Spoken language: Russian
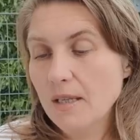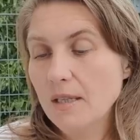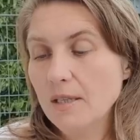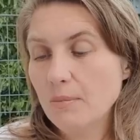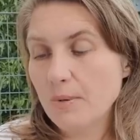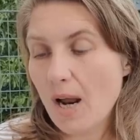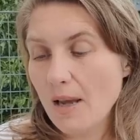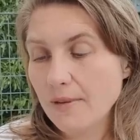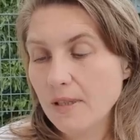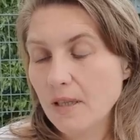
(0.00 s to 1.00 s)
и
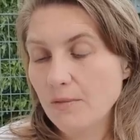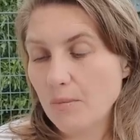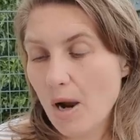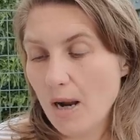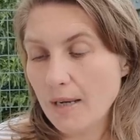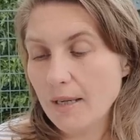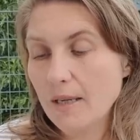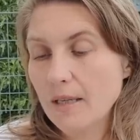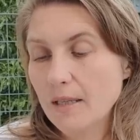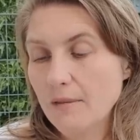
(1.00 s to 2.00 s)
неправедный в мале
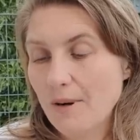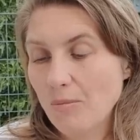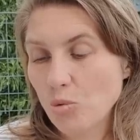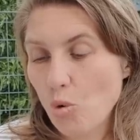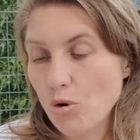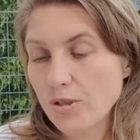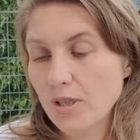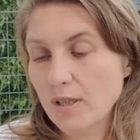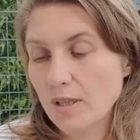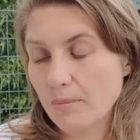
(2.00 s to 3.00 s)
и во
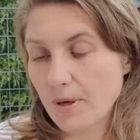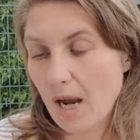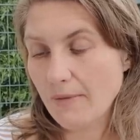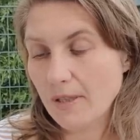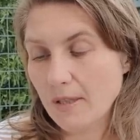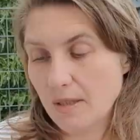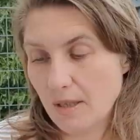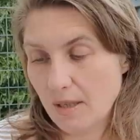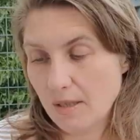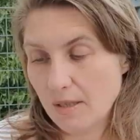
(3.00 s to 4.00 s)
мнозе неправеден
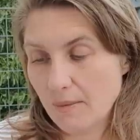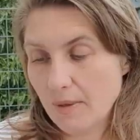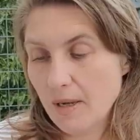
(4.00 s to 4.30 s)
есть.